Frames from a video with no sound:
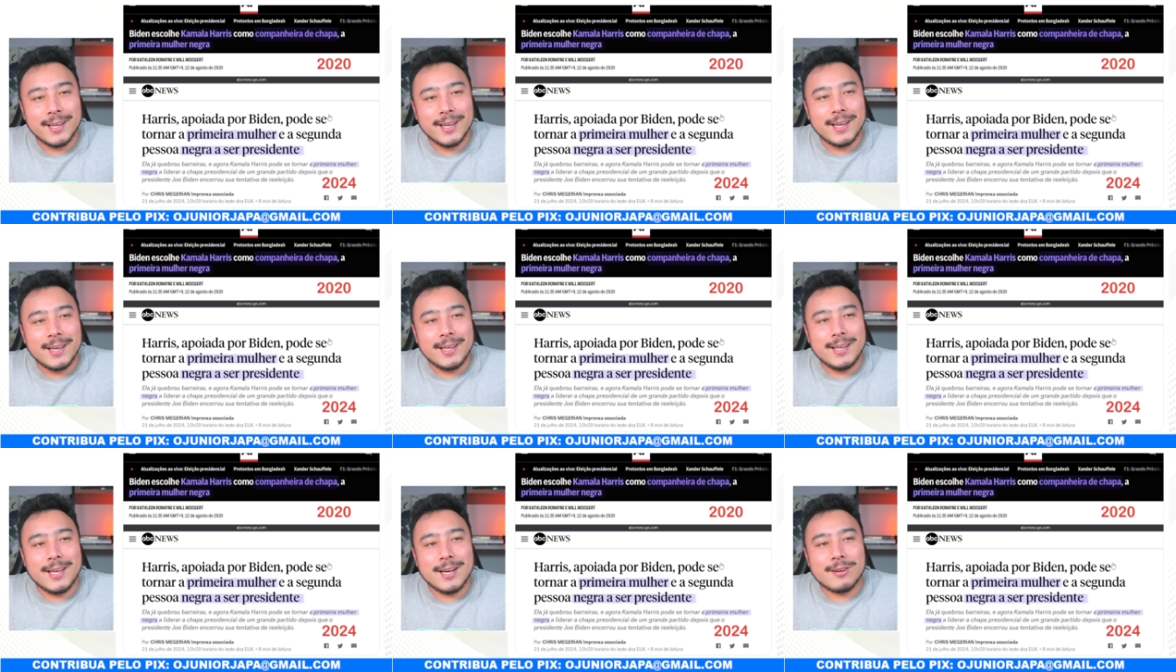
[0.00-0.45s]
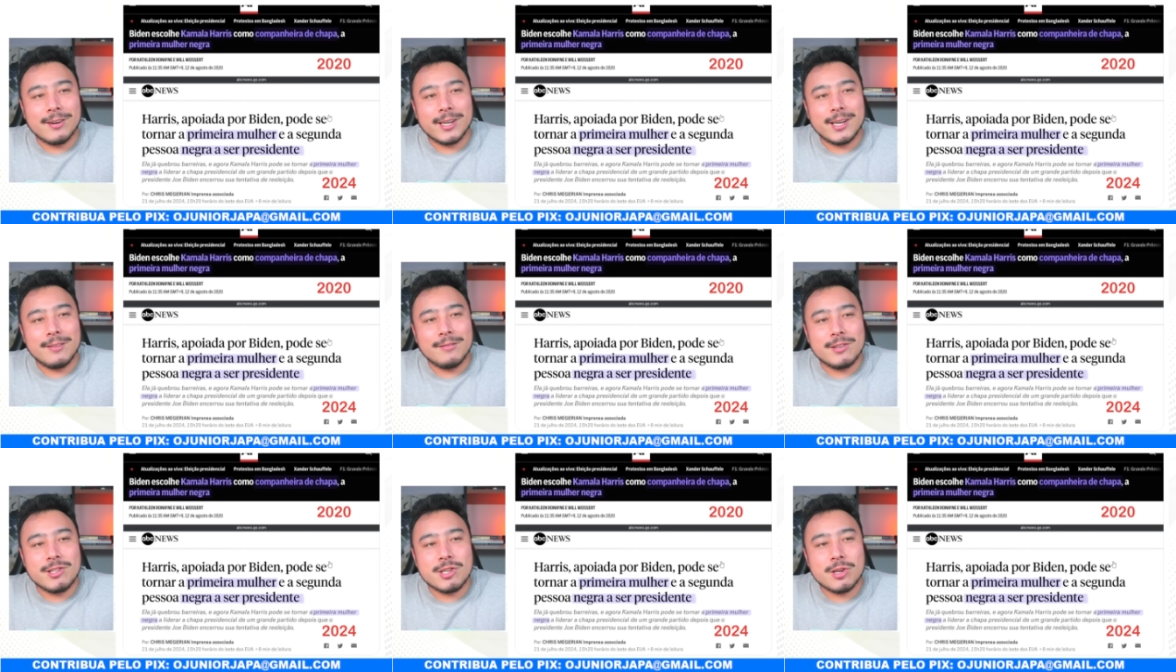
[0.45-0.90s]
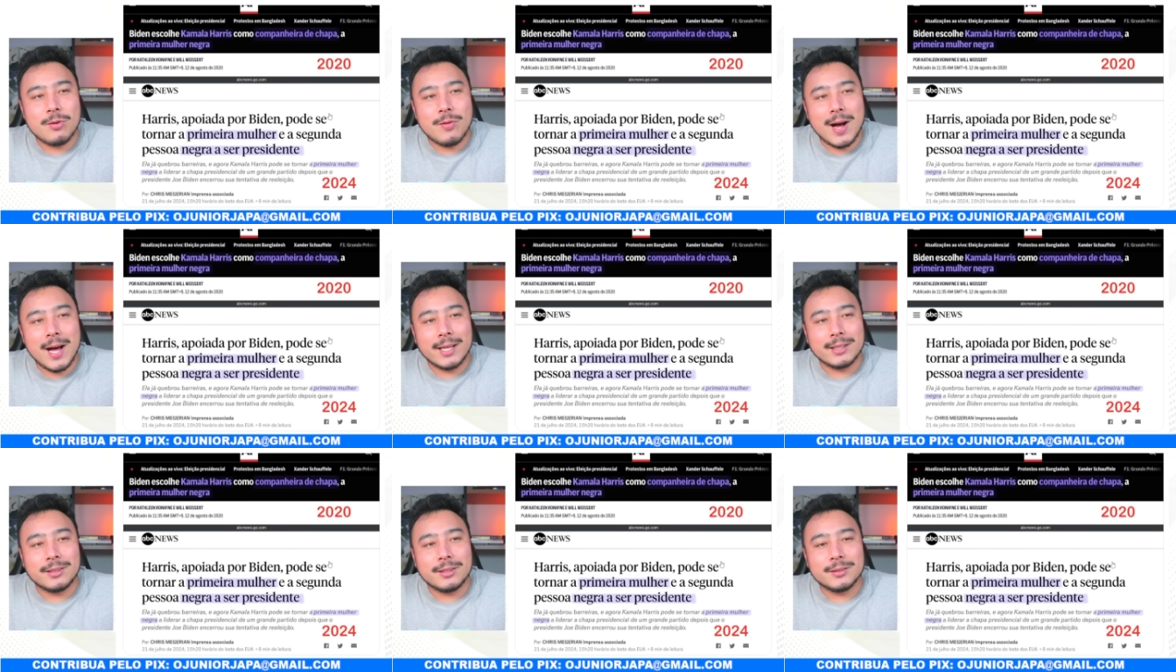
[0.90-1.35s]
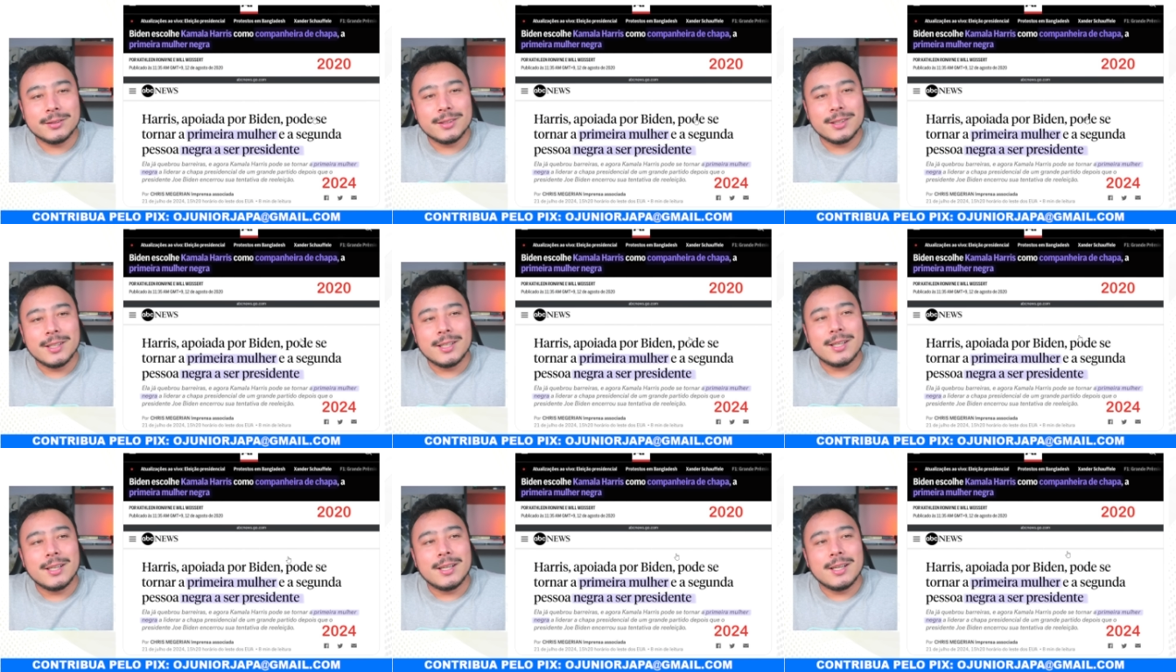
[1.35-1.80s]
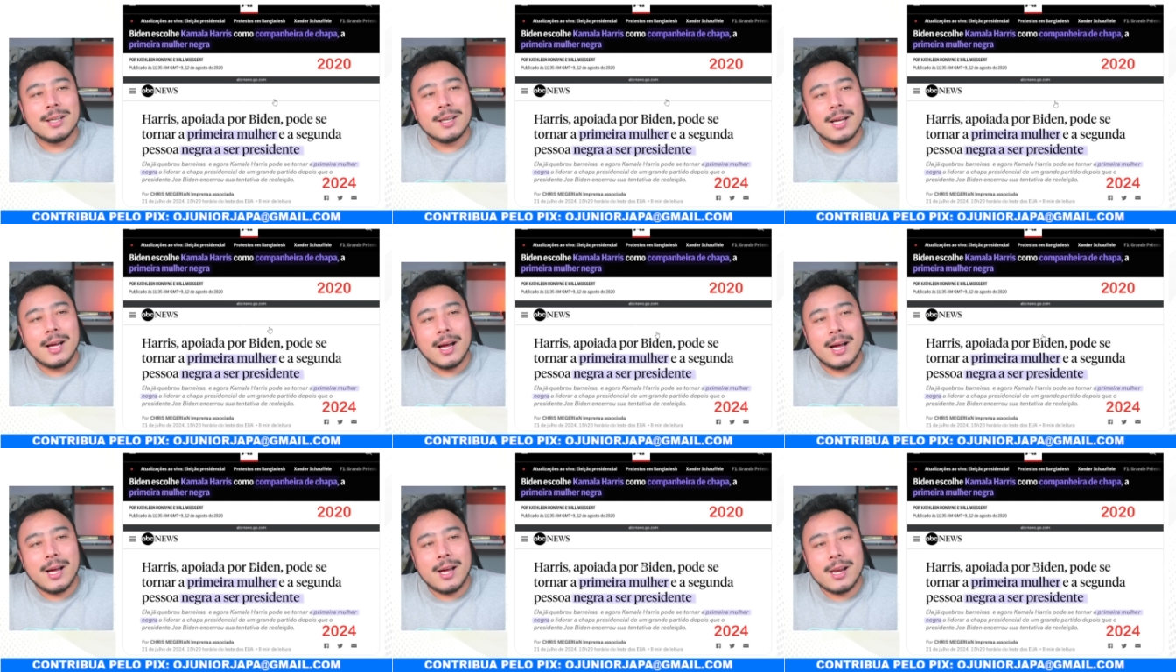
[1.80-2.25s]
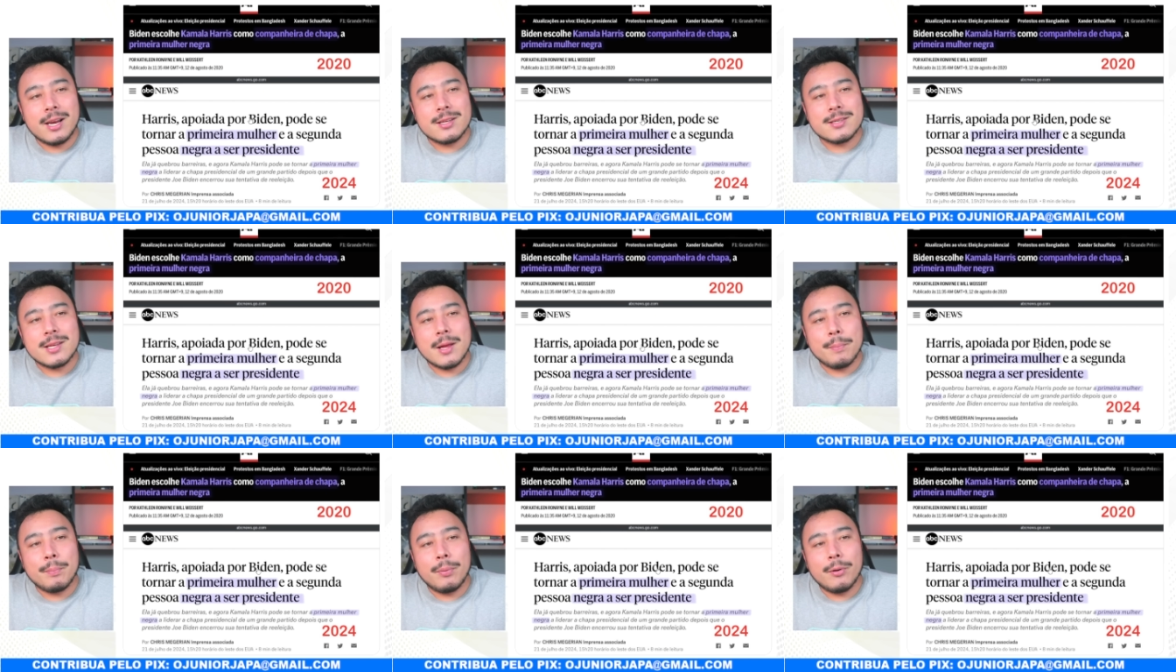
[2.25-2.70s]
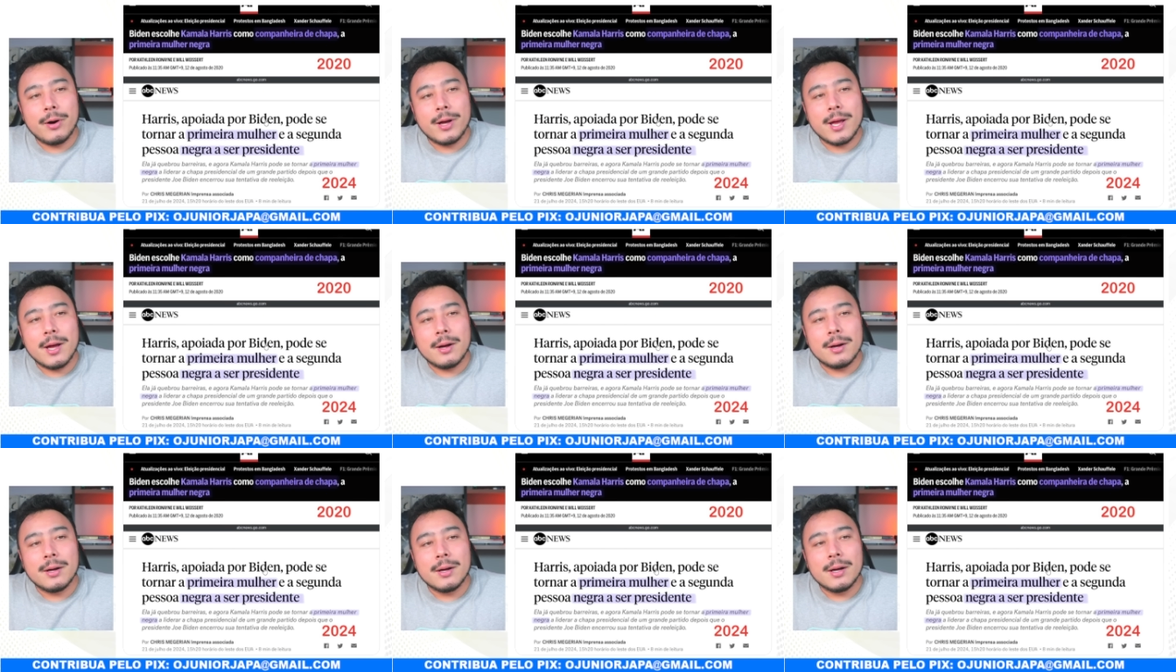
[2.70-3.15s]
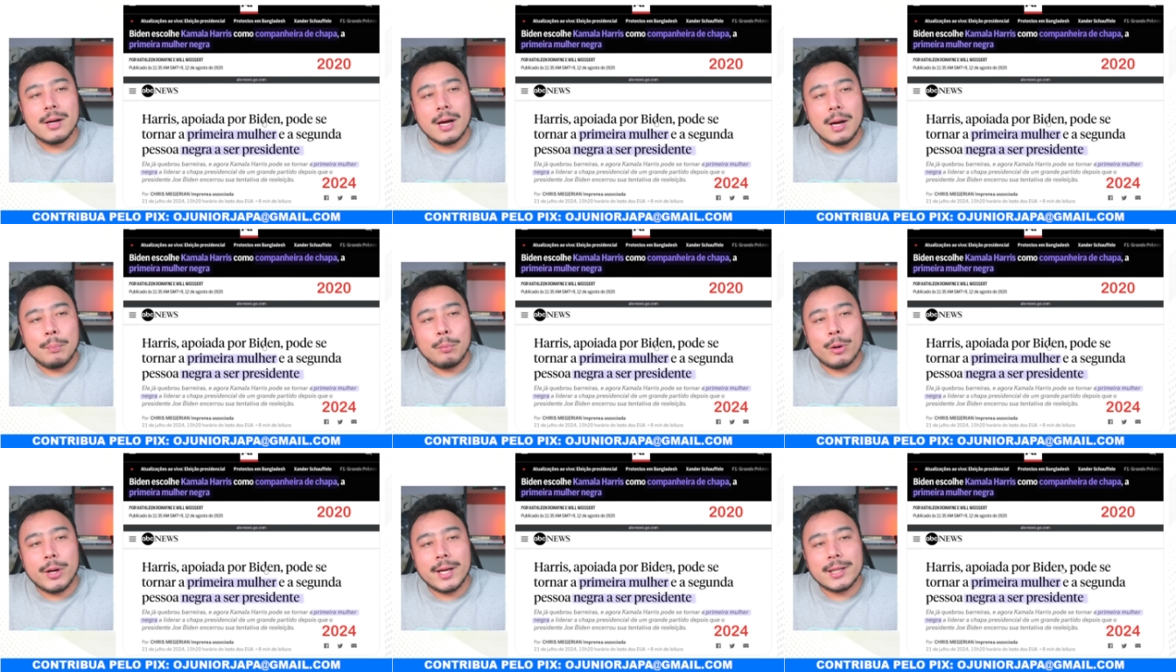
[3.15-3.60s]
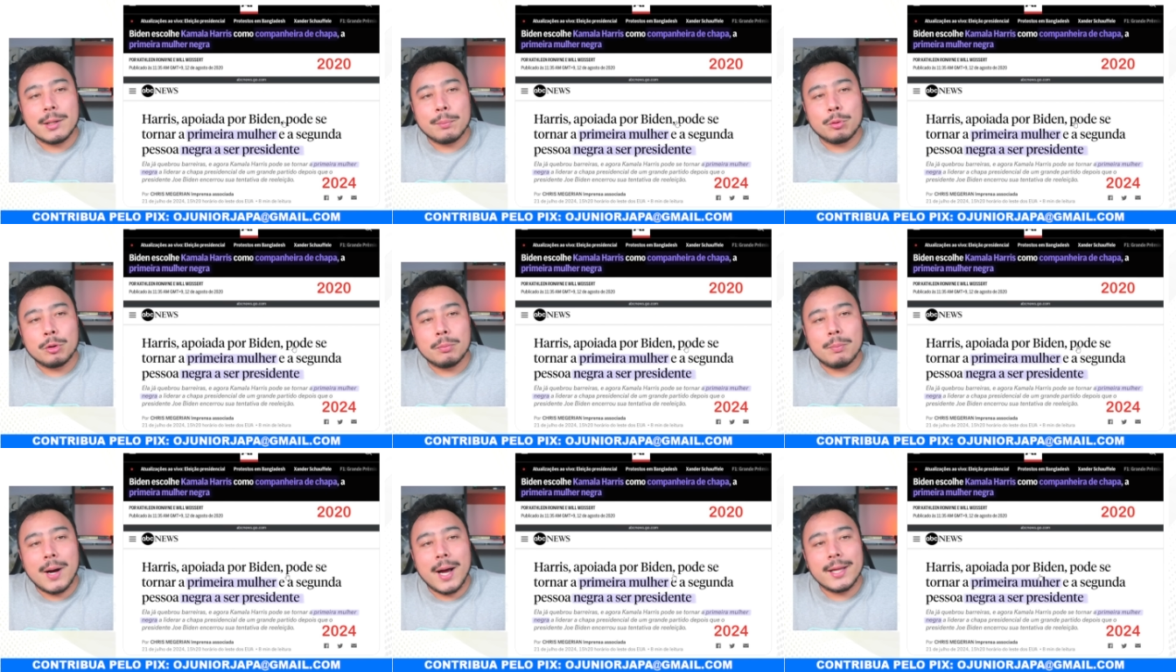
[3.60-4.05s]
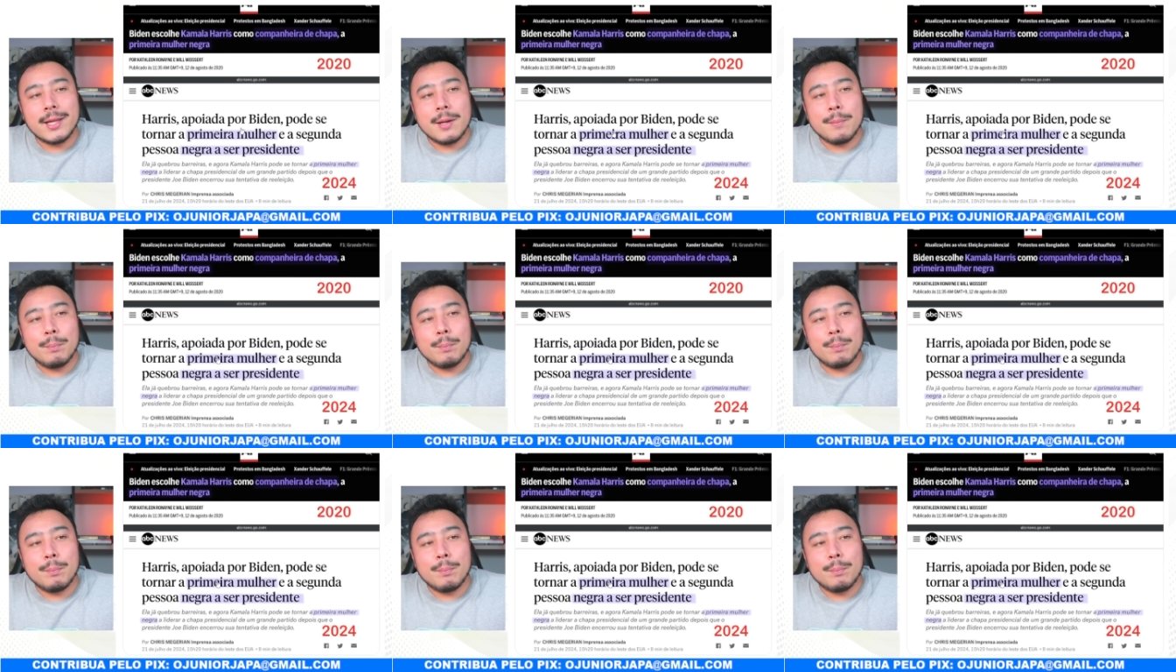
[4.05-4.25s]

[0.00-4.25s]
E agora em 24, Harris apoia apoiada por Biden,